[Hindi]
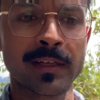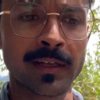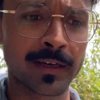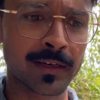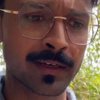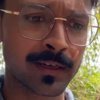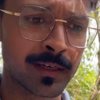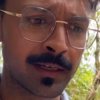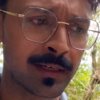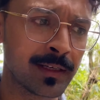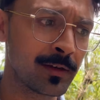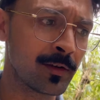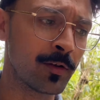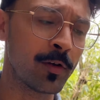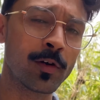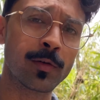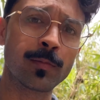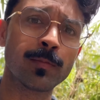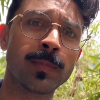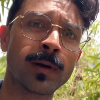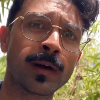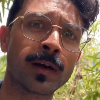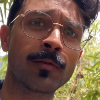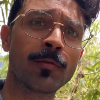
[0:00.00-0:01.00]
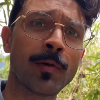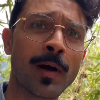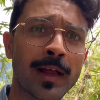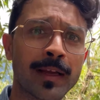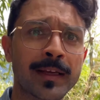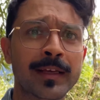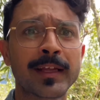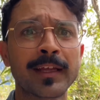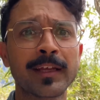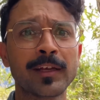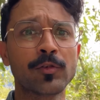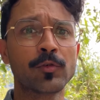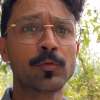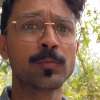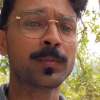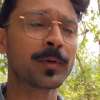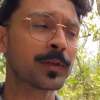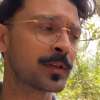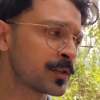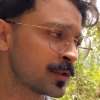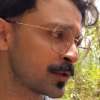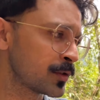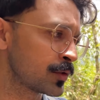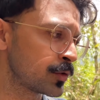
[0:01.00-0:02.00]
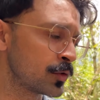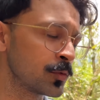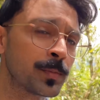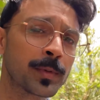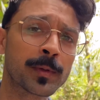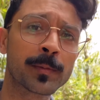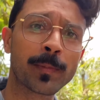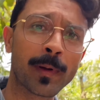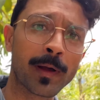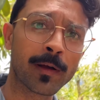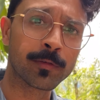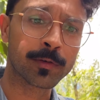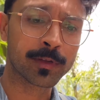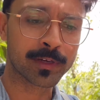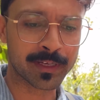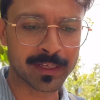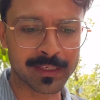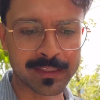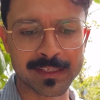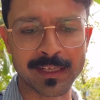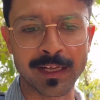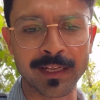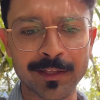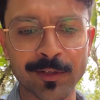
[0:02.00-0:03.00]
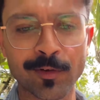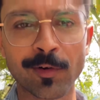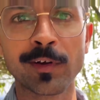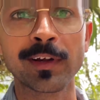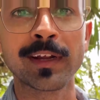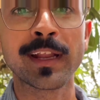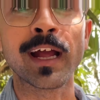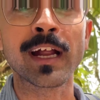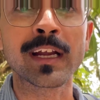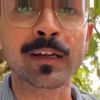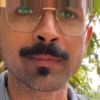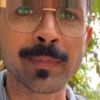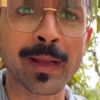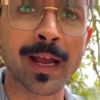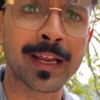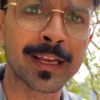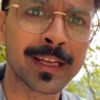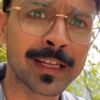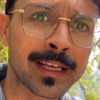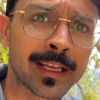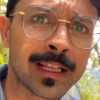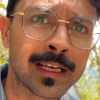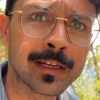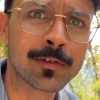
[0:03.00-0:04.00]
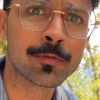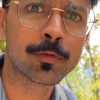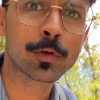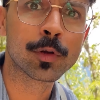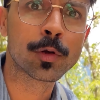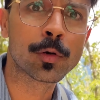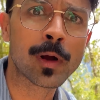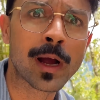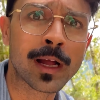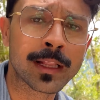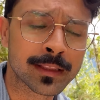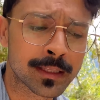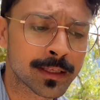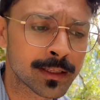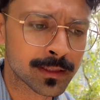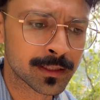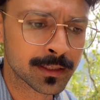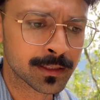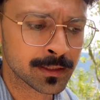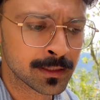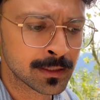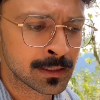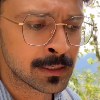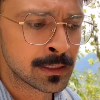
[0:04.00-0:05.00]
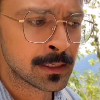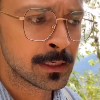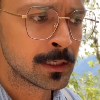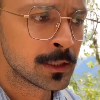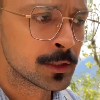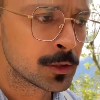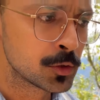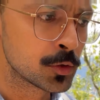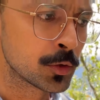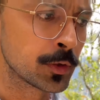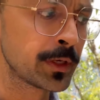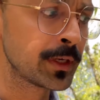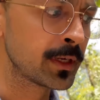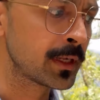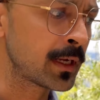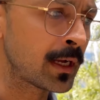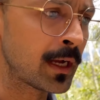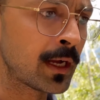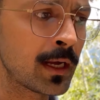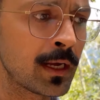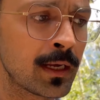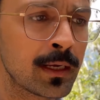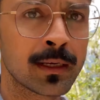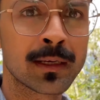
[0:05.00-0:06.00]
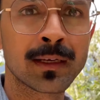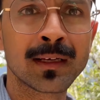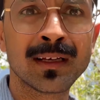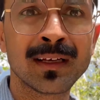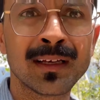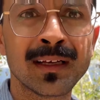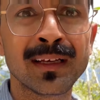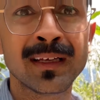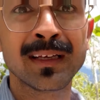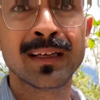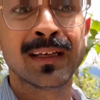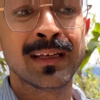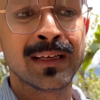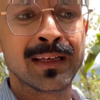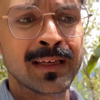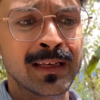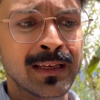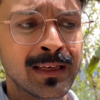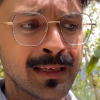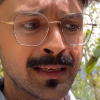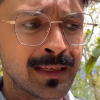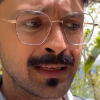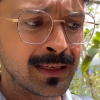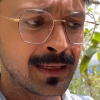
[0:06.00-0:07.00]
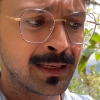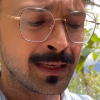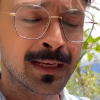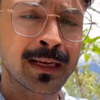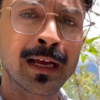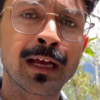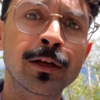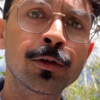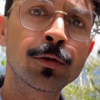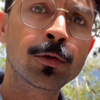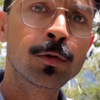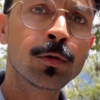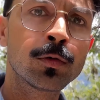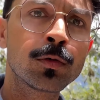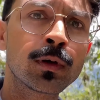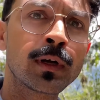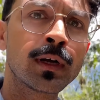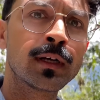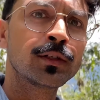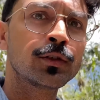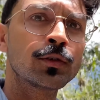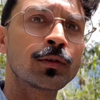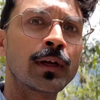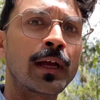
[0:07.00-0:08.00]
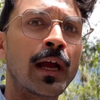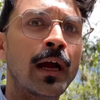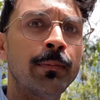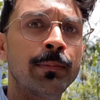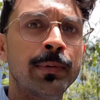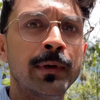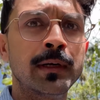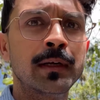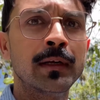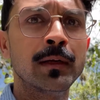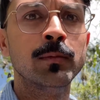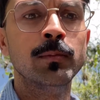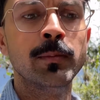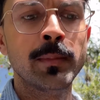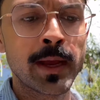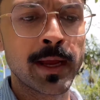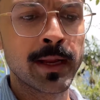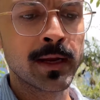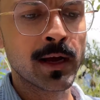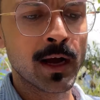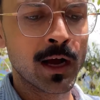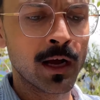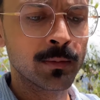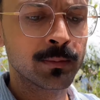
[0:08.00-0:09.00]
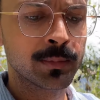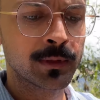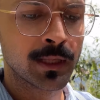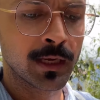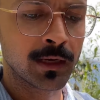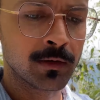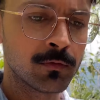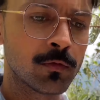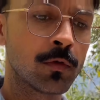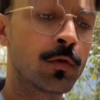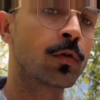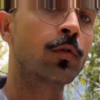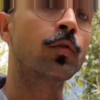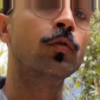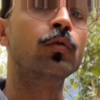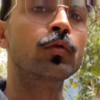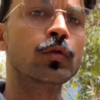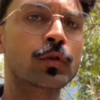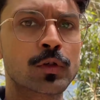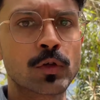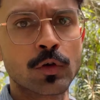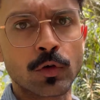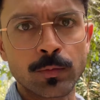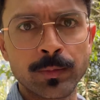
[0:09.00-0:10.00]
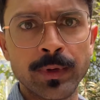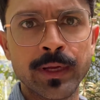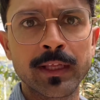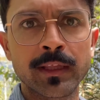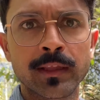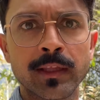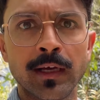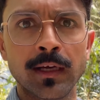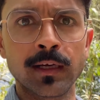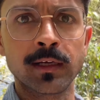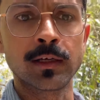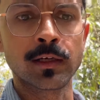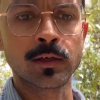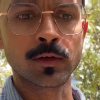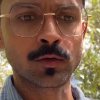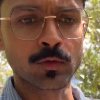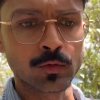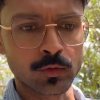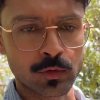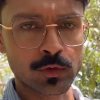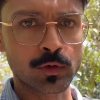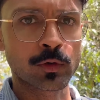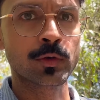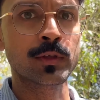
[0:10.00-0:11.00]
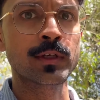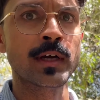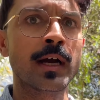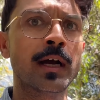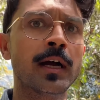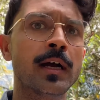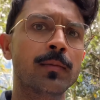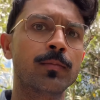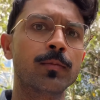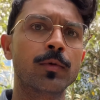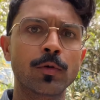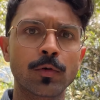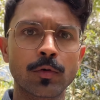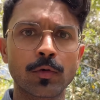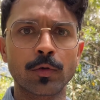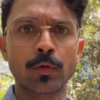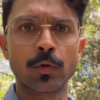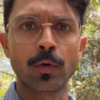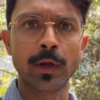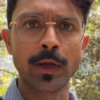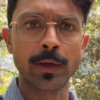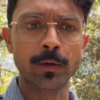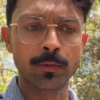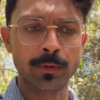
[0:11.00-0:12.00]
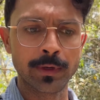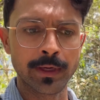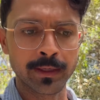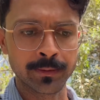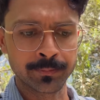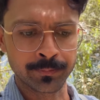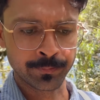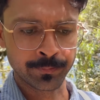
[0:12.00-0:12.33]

करने और भगवान के ऊपर सुपर पावर के साथ कांटेक्ट में आने के लिए वो लोग आते थे जो इनका इनका लोगों का जो कैपिटल मेन हब था वो कुस्को में ही था कुस्को जहाँ हम लोग रुके हुए